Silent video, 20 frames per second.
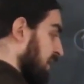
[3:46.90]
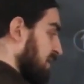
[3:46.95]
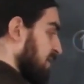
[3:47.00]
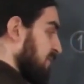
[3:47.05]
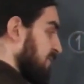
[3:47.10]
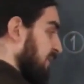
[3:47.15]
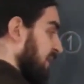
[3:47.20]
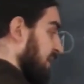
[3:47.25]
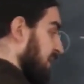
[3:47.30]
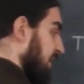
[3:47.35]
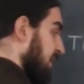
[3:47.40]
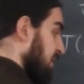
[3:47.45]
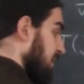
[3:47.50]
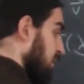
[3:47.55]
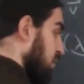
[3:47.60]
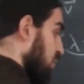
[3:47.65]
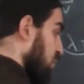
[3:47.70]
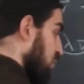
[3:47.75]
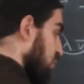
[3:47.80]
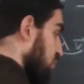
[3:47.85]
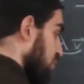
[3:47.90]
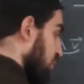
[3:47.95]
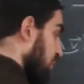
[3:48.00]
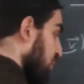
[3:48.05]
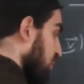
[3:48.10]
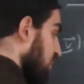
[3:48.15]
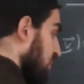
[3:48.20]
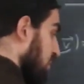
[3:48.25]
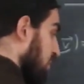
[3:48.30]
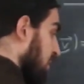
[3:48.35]
artı V2'nin
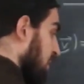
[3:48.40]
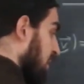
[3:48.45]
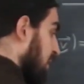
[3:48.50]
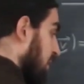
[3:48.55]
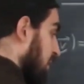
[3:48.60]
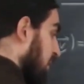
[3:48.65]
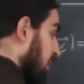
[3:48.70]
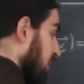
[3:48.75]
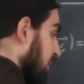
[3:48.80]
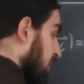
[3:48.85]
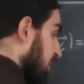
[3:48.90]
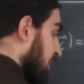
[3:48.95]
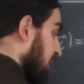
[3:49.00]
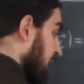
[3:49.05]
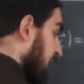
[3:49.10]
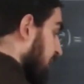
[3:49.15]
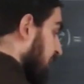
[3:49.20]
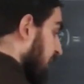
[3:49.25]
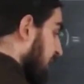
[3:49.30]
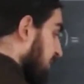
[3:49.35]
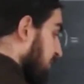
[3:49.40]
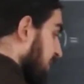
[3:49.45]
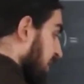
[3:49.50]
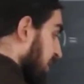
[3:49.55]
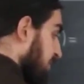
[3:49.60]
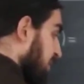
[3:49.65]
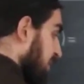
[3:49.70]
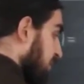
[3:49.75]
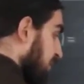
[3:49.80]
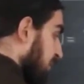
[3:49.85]
görüntüsü tek tek
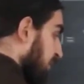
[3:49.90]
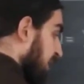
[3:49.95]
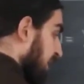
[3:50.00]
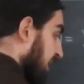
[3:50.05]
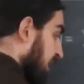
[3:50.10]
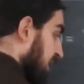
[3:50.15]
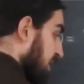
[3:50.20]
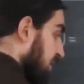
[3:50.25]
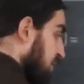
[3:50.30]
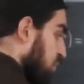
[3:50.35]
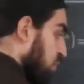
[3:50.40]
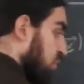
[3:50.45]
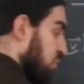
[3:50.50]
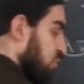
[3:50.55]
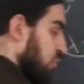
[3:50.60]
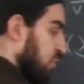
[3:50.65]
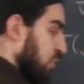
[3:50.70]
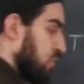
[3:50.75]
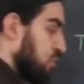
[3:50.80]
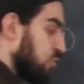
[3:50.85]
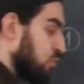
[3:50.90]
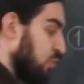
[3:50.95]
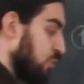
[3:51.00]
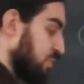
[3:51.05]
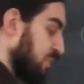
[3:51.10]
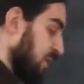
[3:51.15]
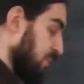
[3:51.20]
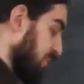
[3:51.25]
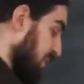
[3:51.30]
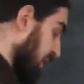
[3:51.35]
V1 ve V2'nin görüntüsünün
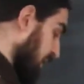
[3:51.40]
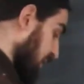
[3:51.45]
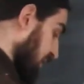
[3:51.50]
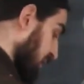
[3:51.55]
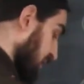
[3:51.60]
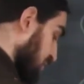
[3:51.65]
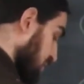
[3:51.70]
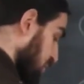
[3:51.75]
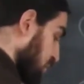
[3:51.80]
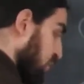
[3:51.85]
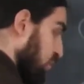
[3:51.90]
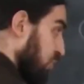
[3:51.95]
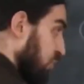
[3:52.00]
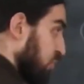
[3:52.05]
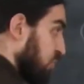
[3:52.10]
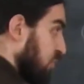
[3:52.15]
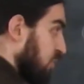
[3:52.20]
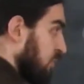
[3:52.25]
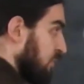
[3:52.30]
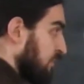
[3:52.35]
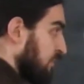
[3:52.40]
toplamına eşit olsun.